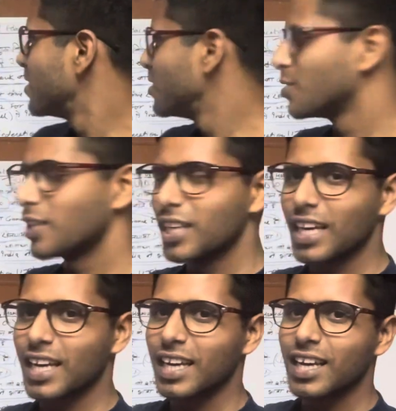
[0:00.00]
जो दिन
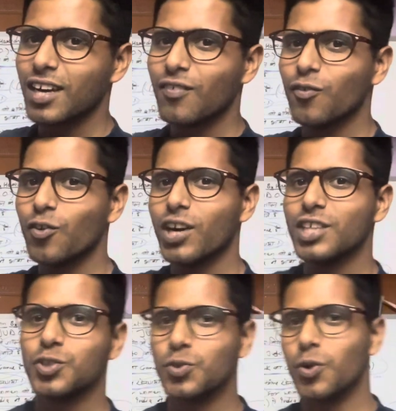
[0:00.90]
है वो है
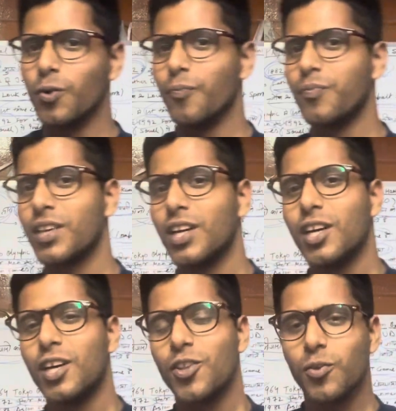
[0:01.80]
जूडो
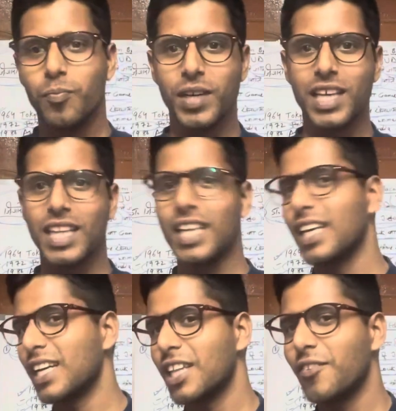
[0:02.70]
तो बिना देरी
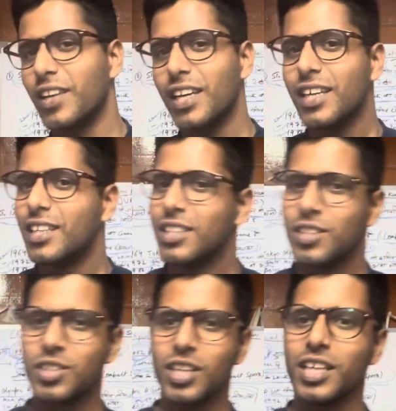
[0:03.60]
करते हुए
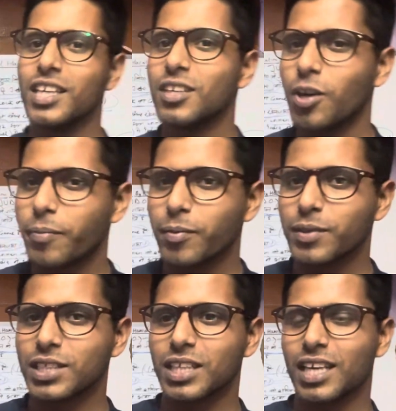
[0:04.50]
चलिए टॉपिक पे
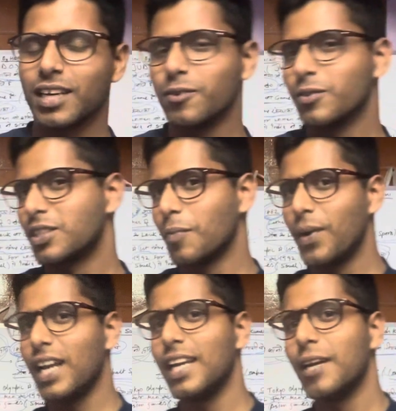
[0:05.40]
चलते हैं उससे
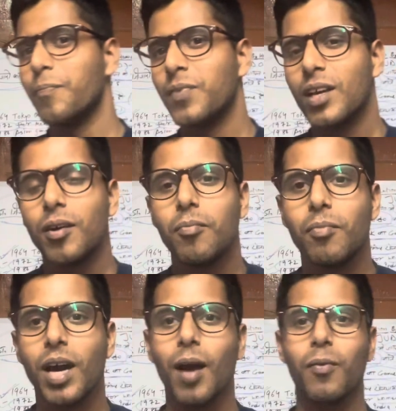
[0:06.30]
पहले
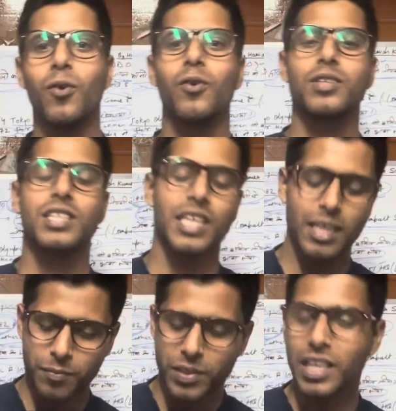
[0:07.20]
मैं आप लोगों से
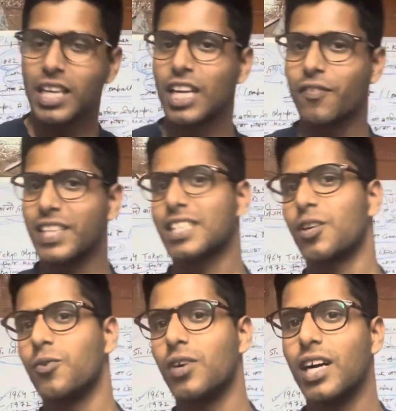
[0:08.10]
रिक्वेस्ट
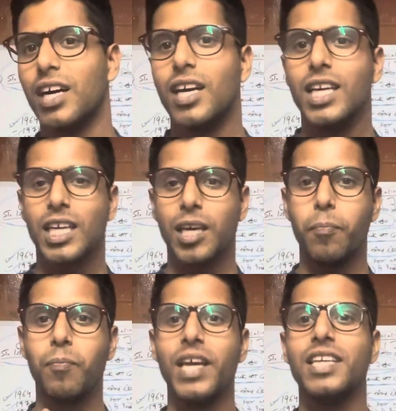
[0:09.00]
करूंगा कि
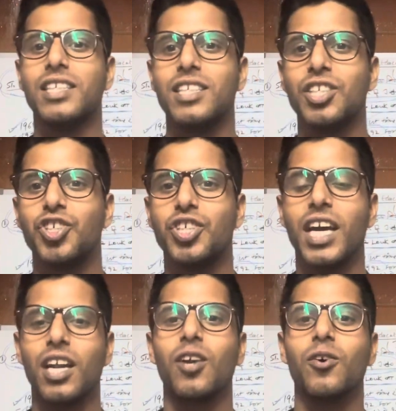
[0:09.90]
प्लीज
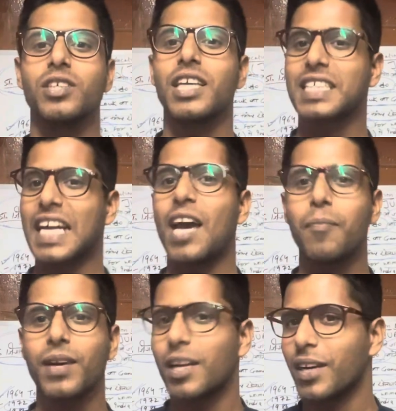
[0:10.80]
चैनल को सब्सक्राइब
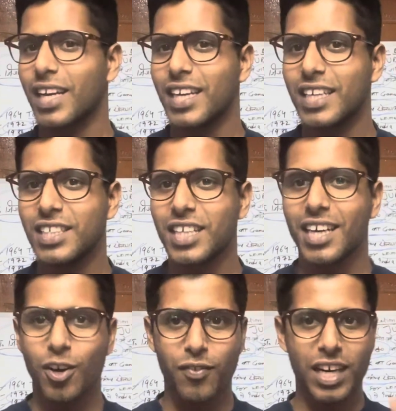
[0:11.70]
करे बगैर नहीं जाए
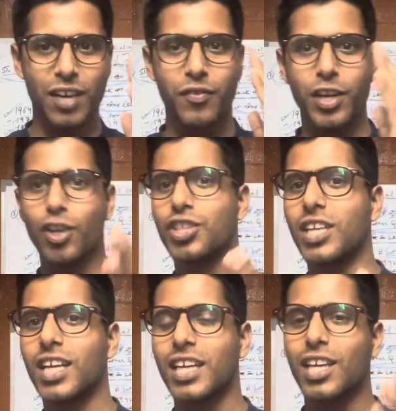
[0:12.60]
और अगर वीडियो अच्छी
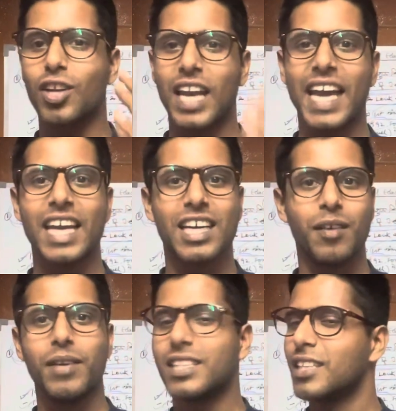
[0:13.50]
लग रही है तो लाइक
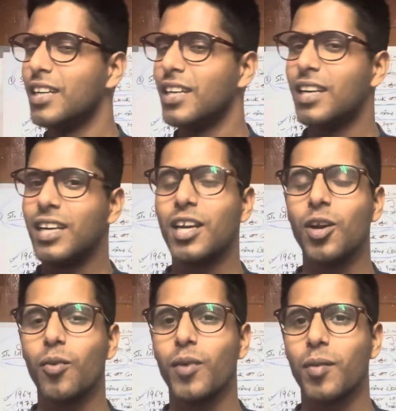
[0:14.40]
कमेंट्स
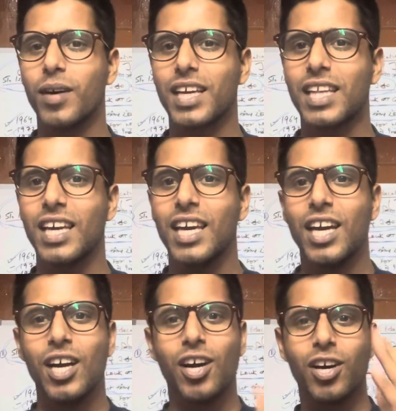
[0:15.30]
ढेरों भर भर के दें
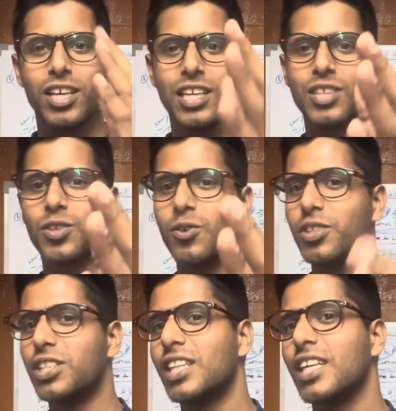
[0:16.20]
और इसको
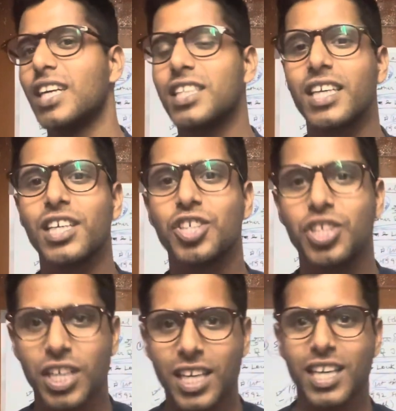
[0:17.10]
जितना ज़्यादा से ज़्यादा
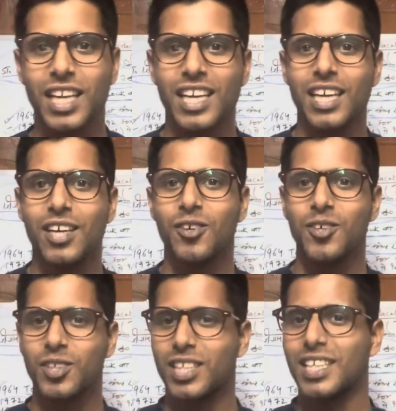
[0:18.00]
शेयर करेंगे
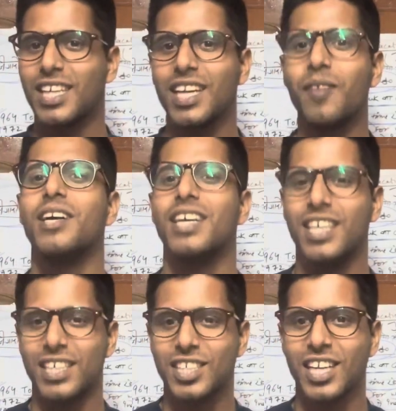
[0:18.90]
उतना ज़्यादा हमें
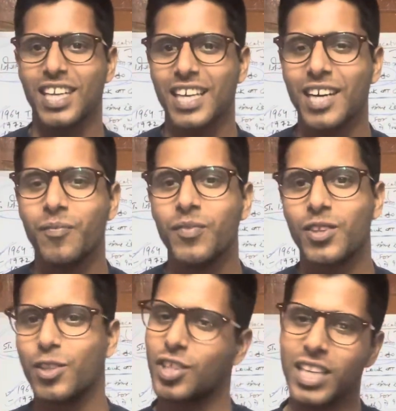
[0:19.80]
अच्छा लगेगा
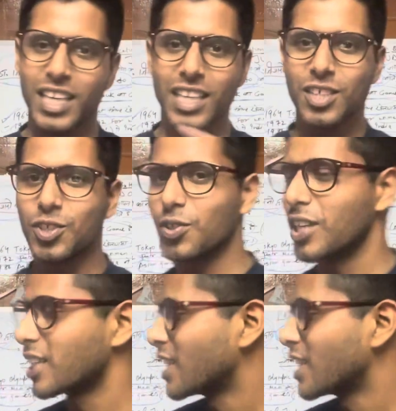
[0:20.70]
तो चलिए शुरू करते